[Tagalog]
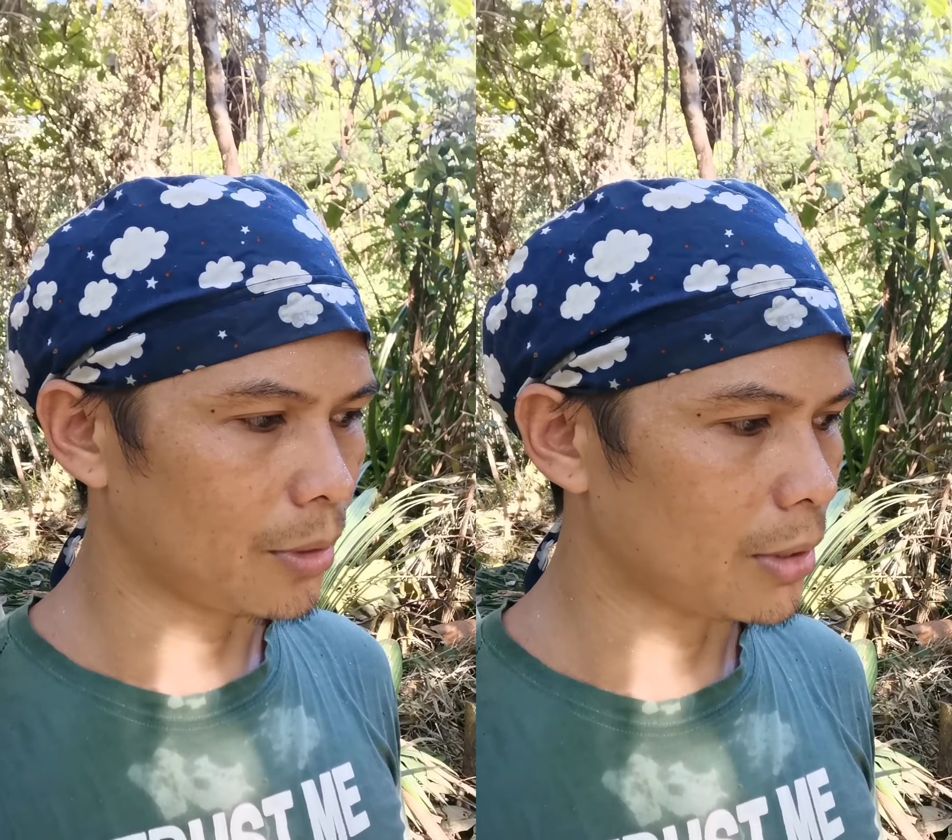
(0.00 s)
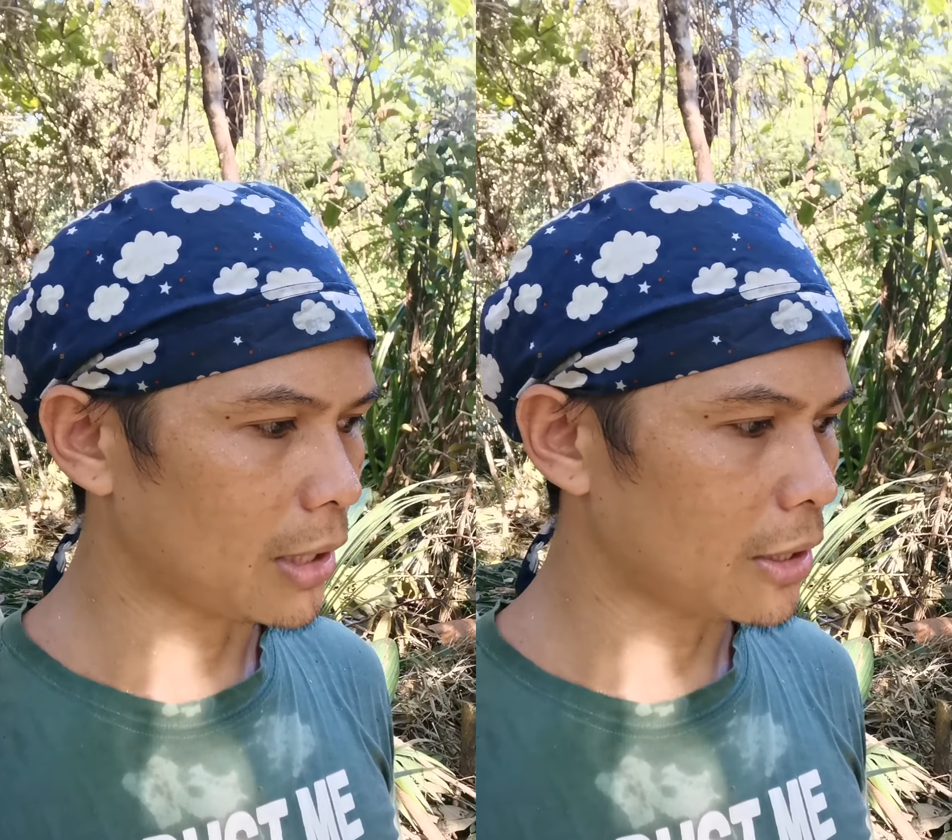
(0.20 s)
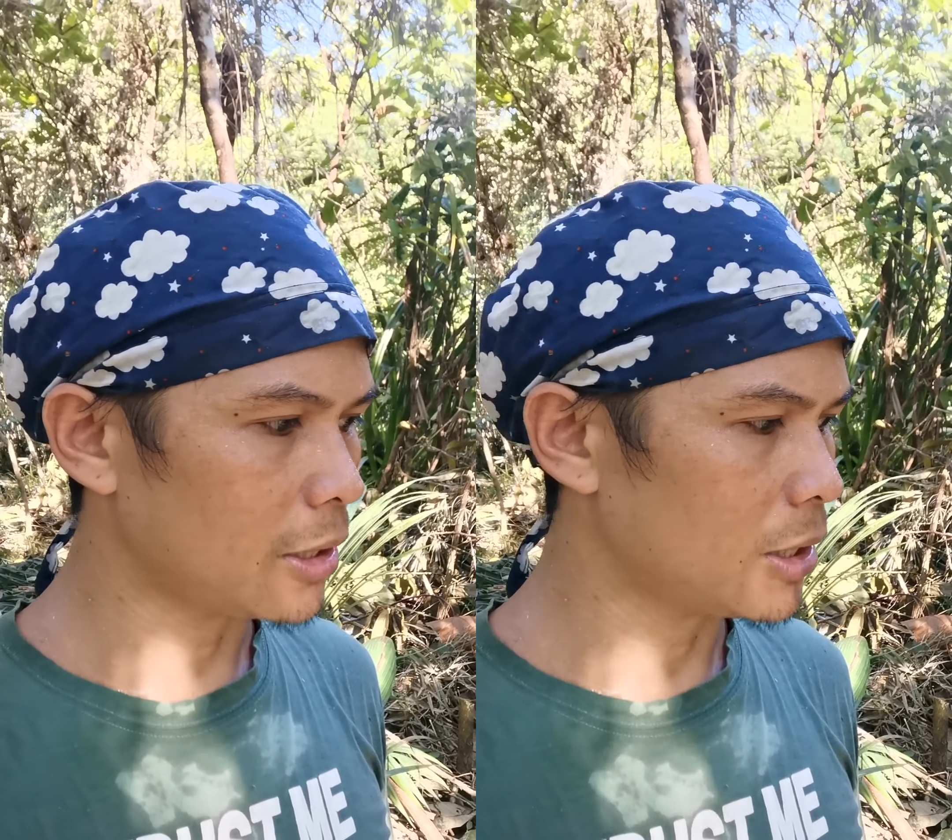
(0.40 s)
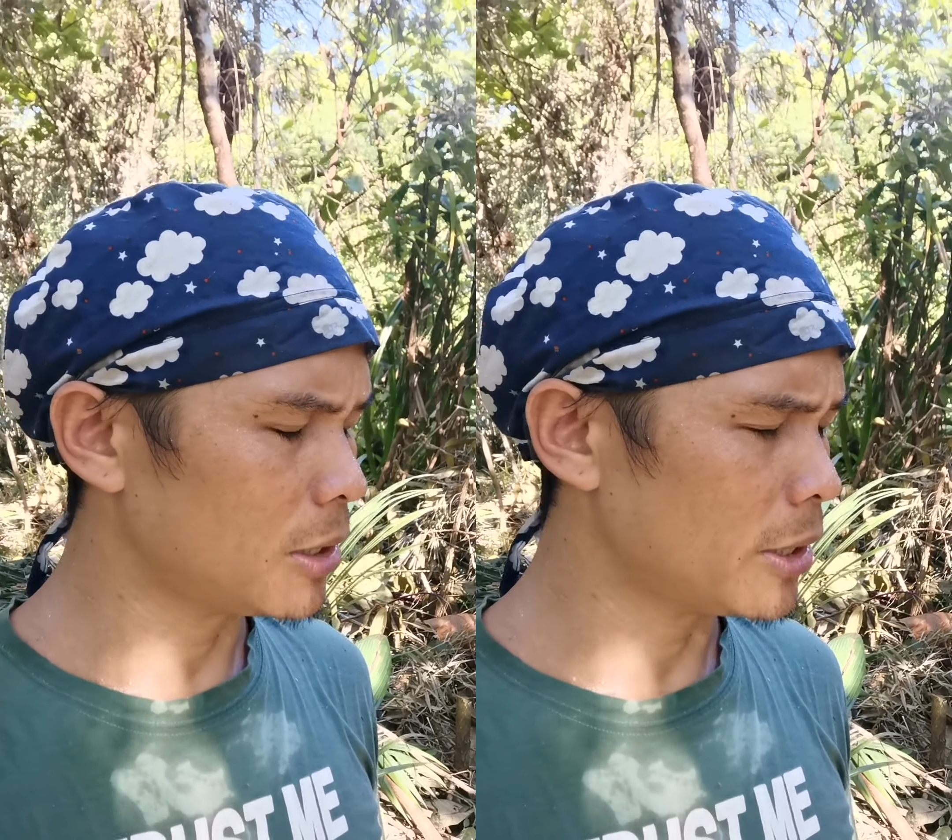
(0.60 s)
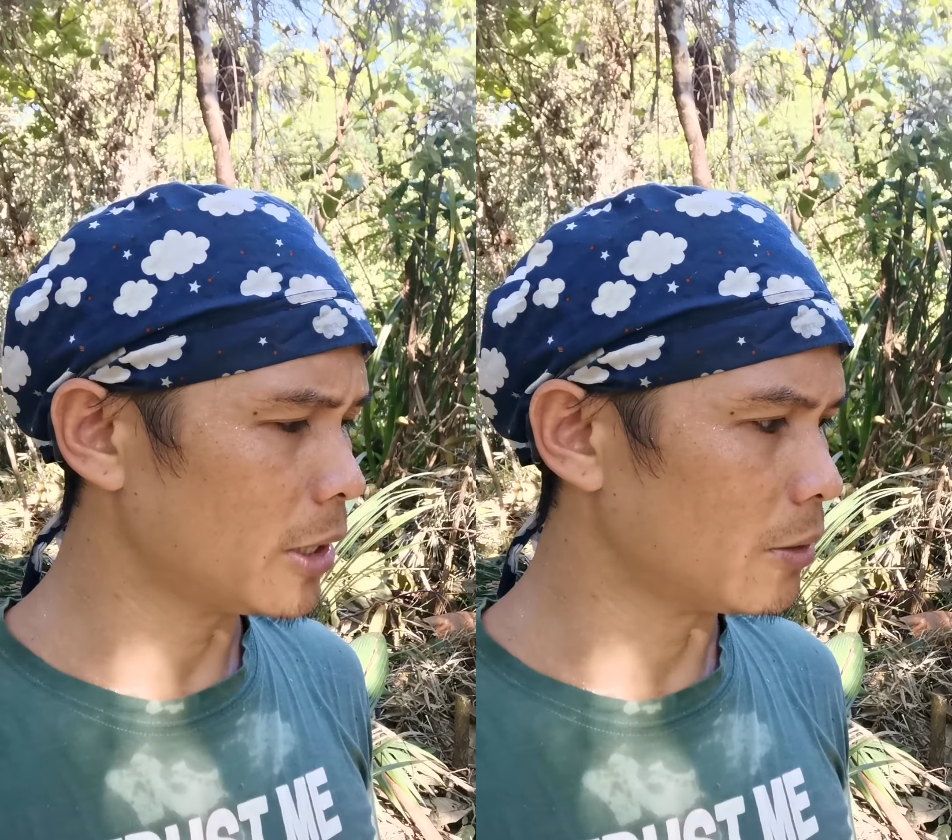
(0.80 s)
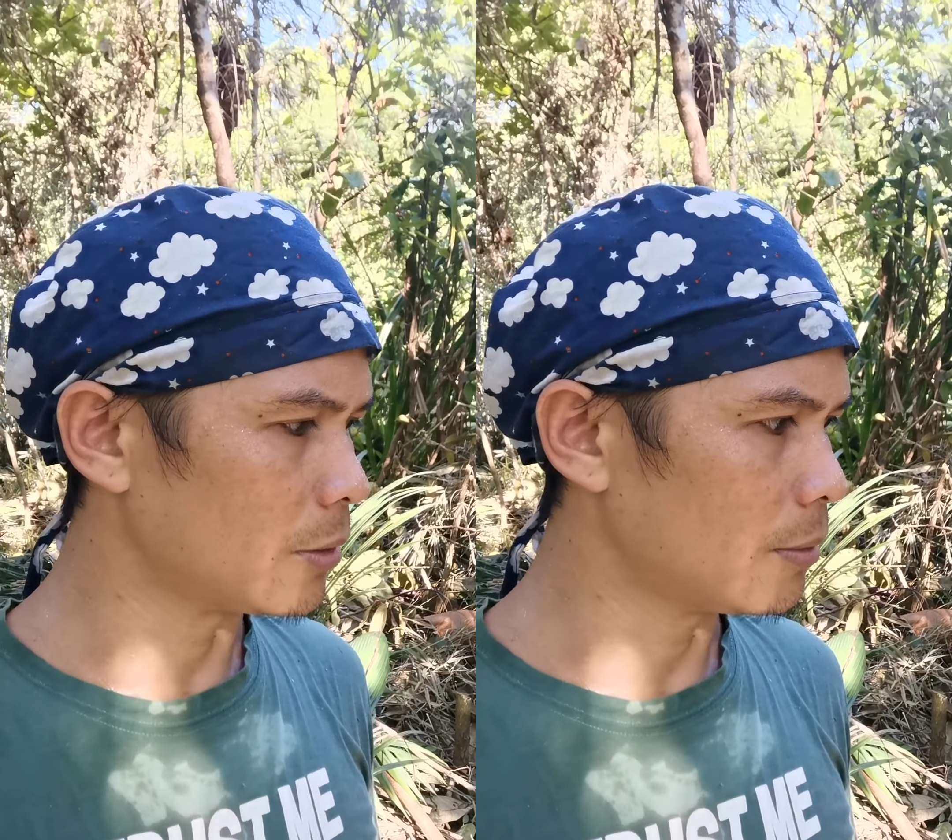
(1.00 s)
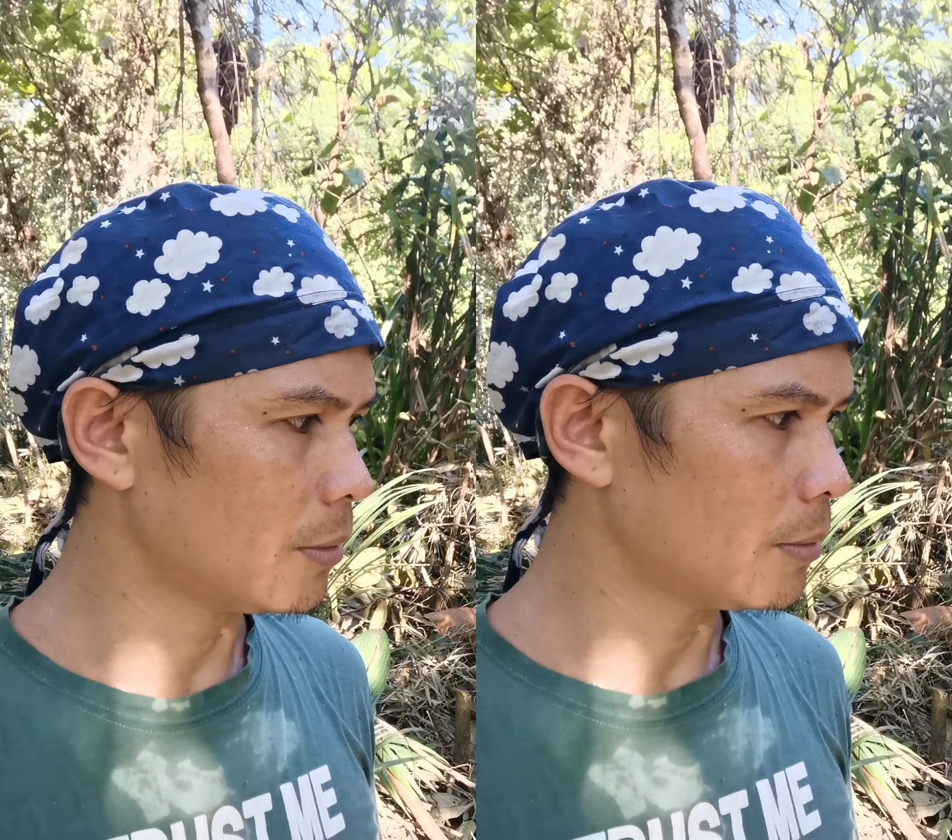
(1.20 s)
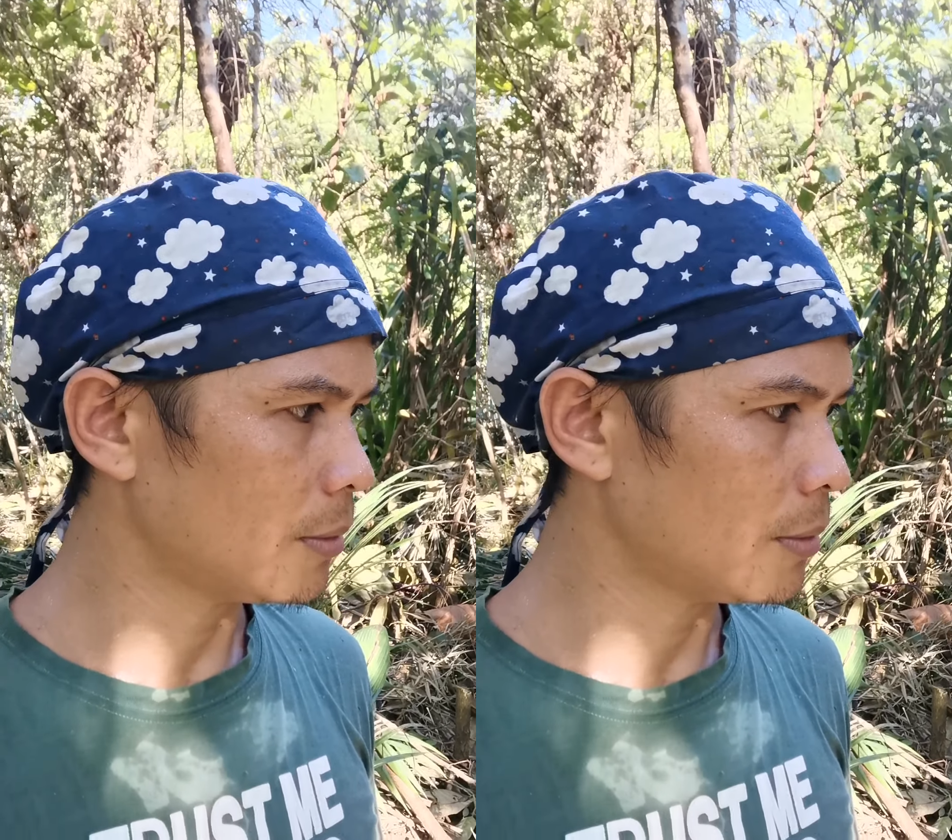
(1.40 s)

yun ang tendency nun